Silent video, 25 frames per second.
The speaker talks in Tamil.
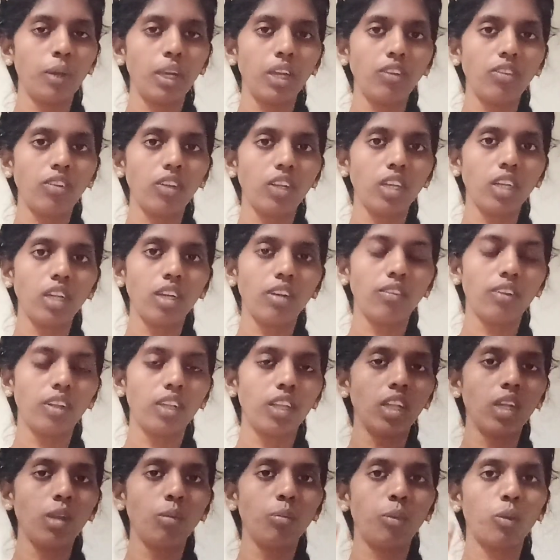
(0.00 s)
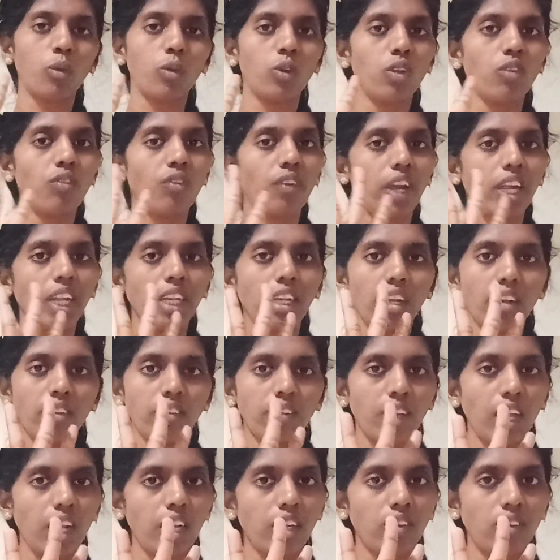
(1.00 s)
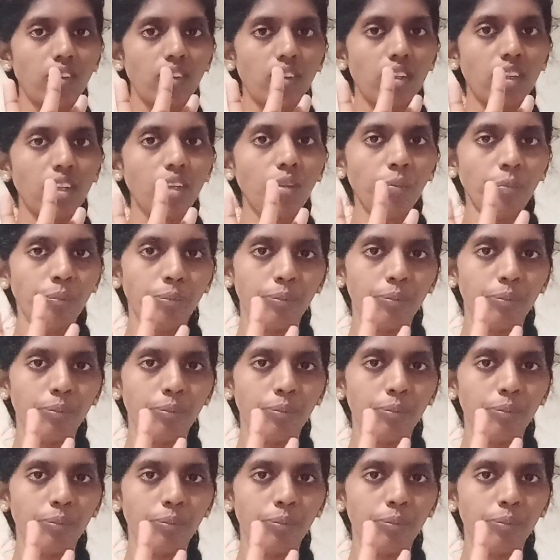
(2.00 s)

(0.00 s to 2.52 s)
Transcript: பேஷண்ட்டுக்கு வந்து இப்போ வந்து வைட்டல் சயின்ஸு